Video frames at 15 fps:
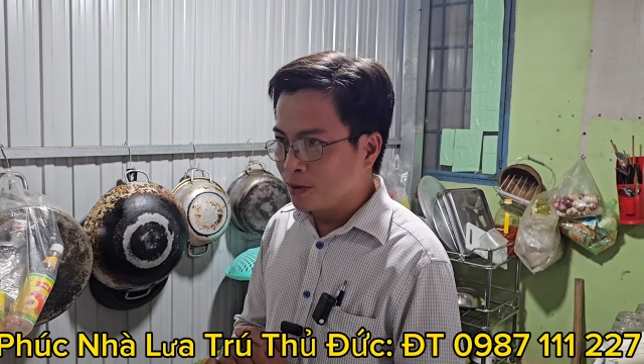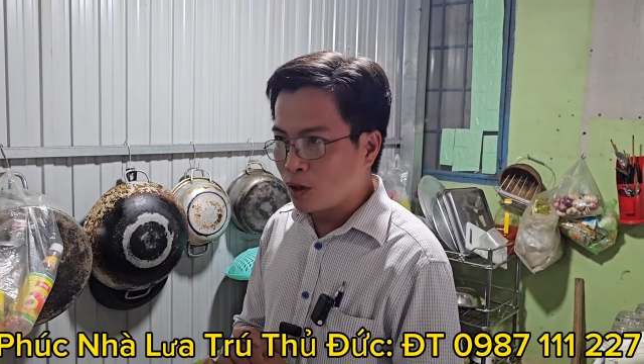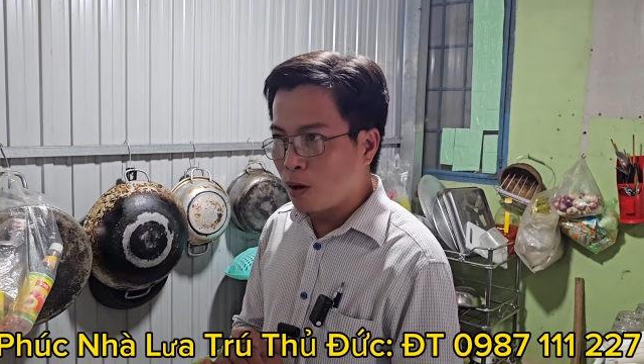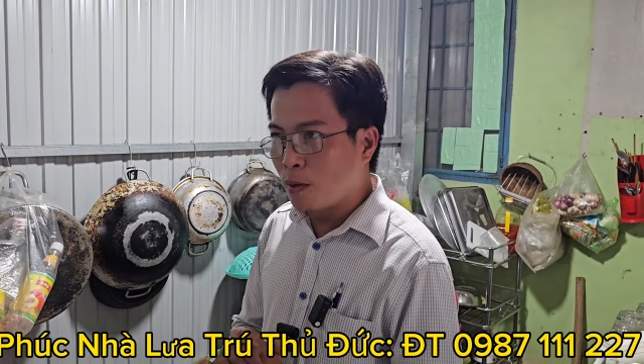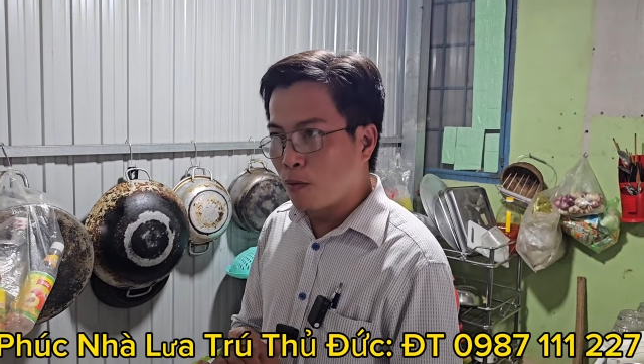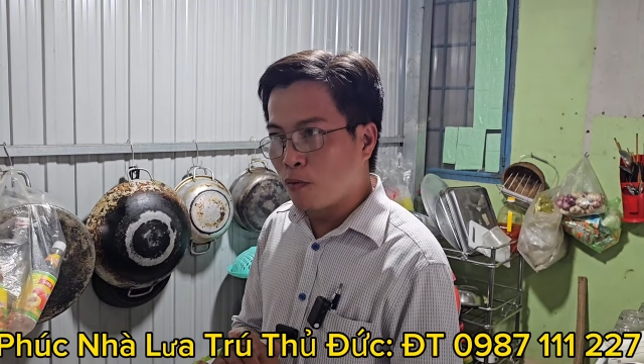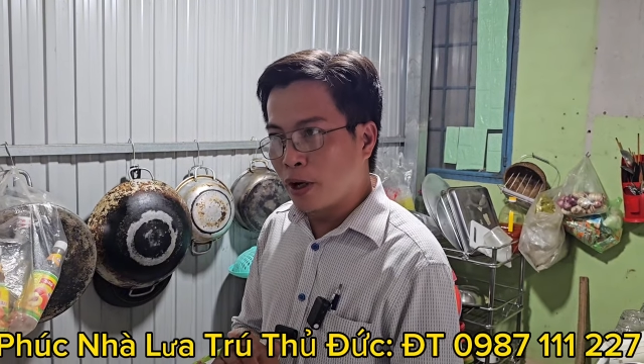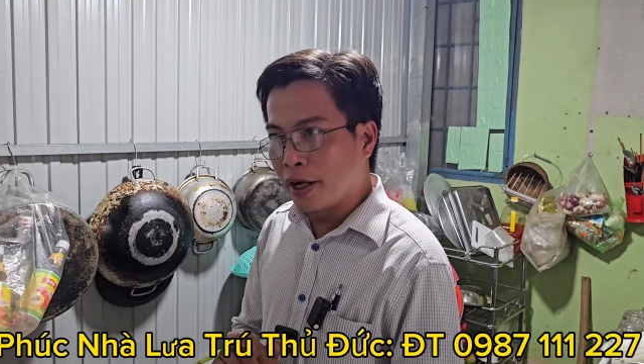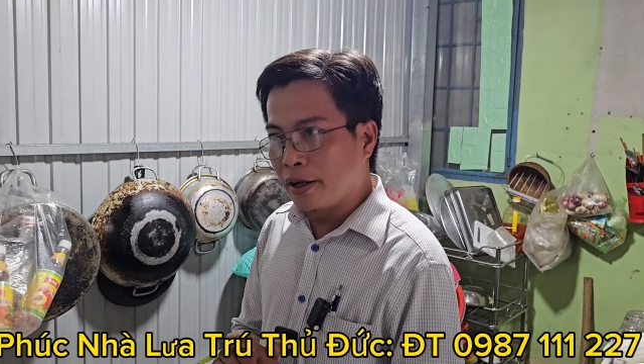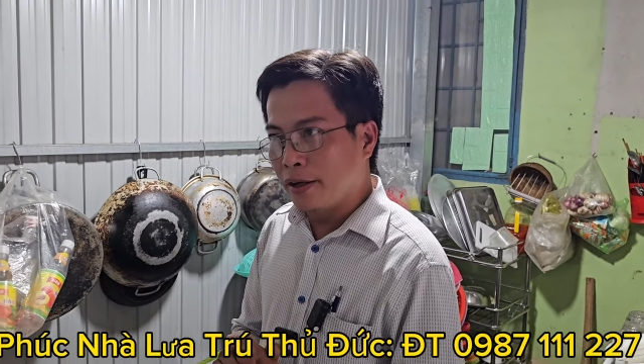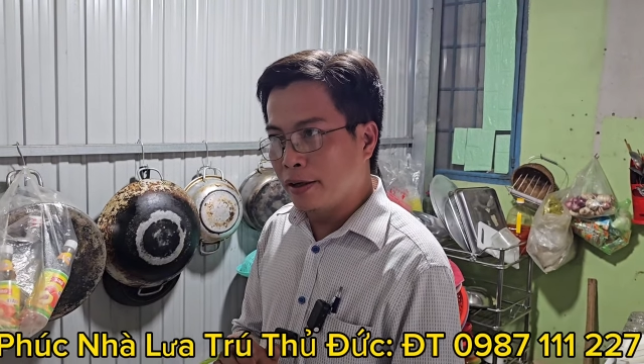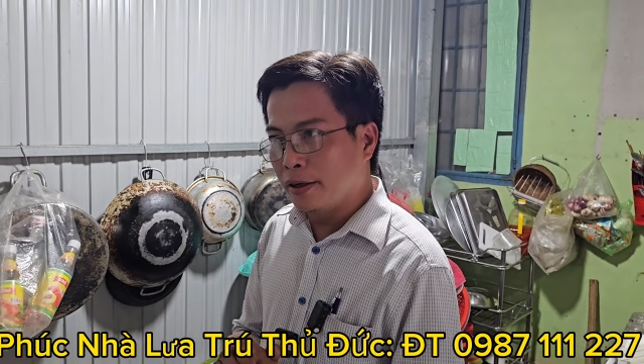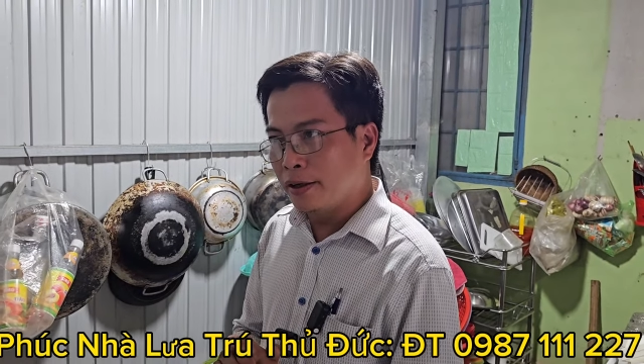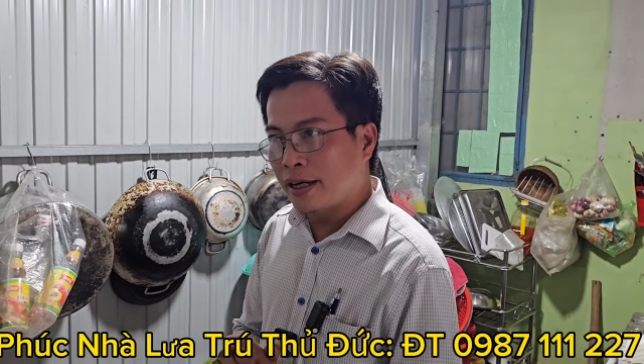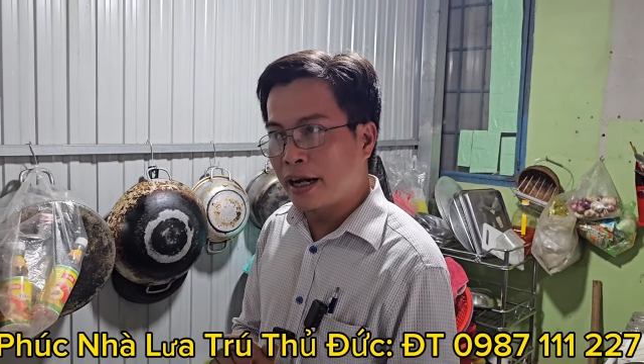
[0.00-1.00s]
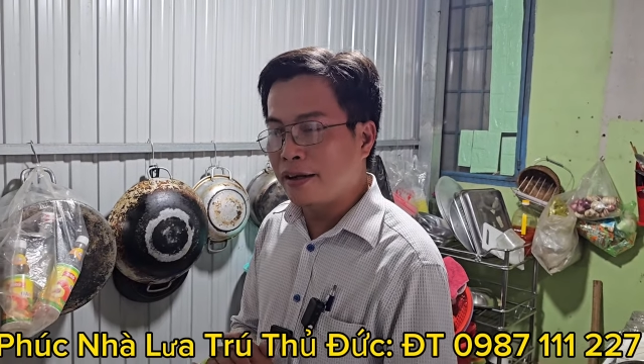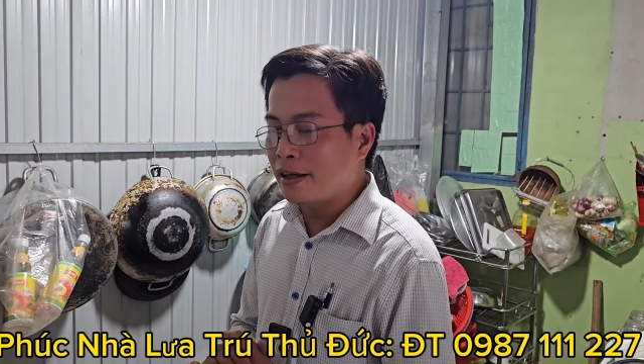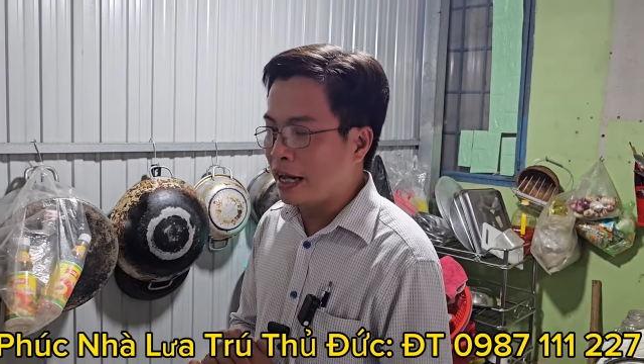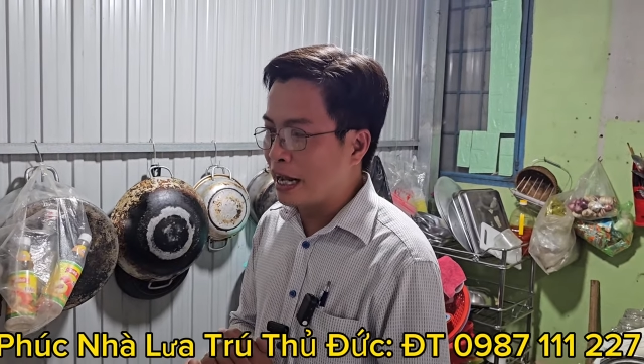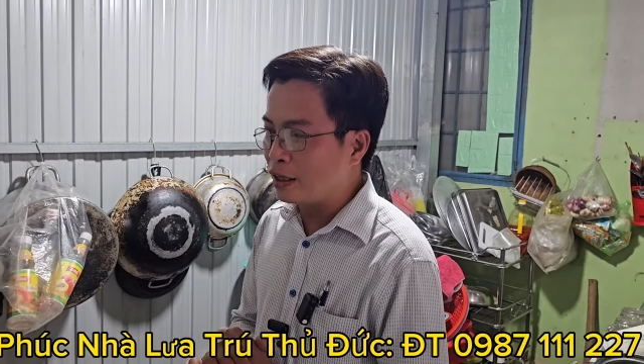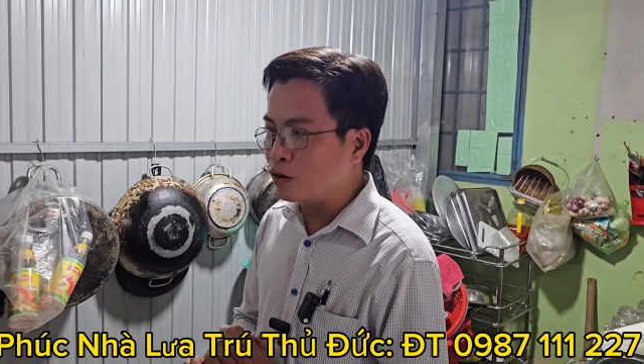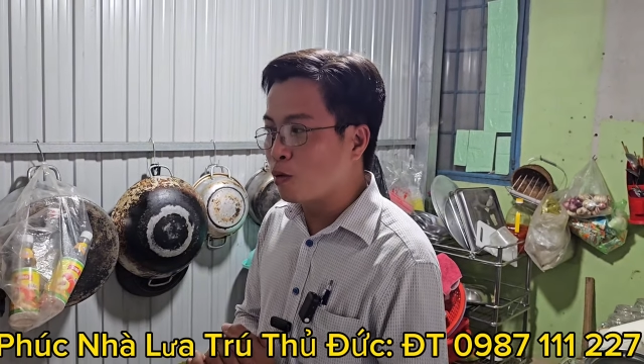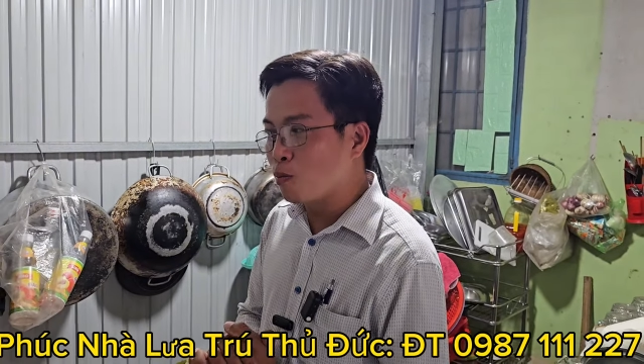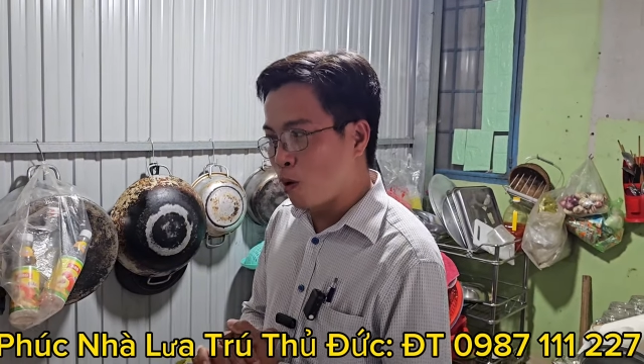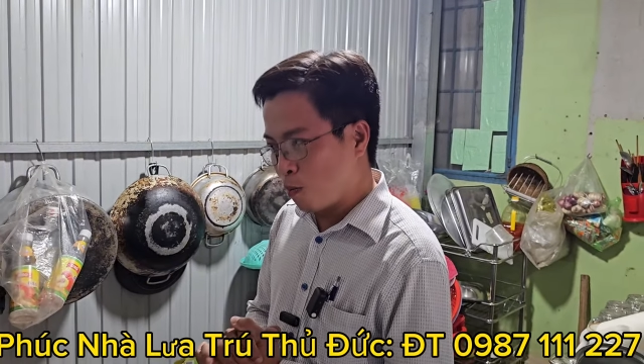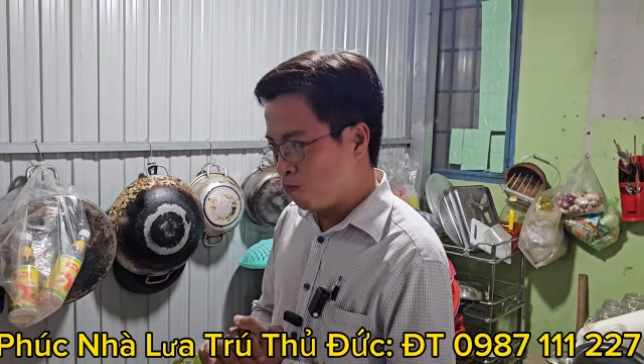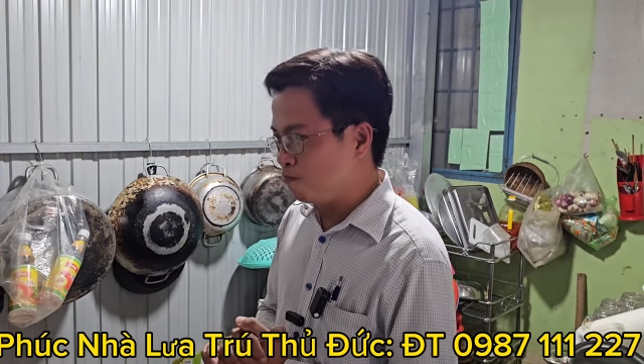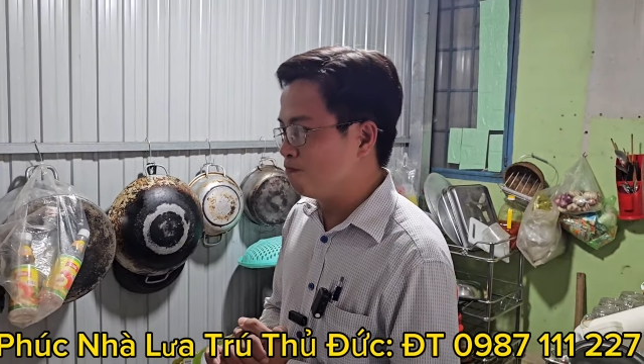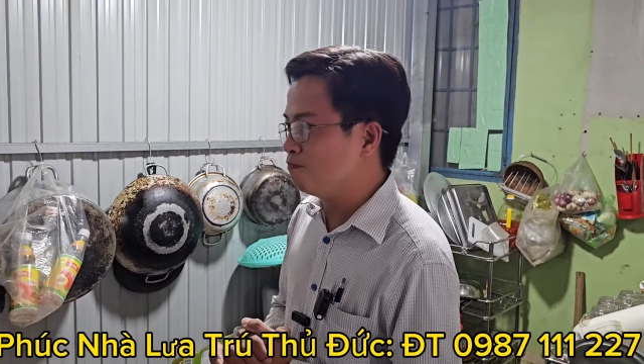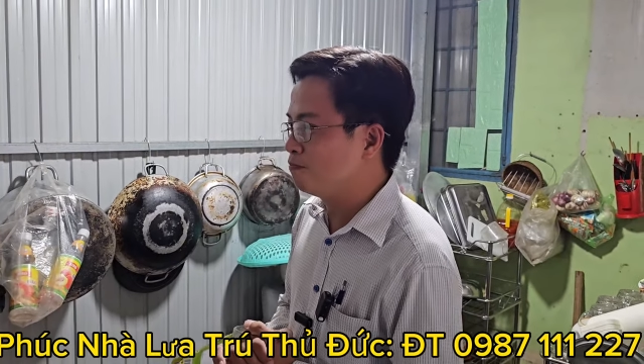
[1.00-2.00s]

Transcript: có một vị khán giả tốt bụng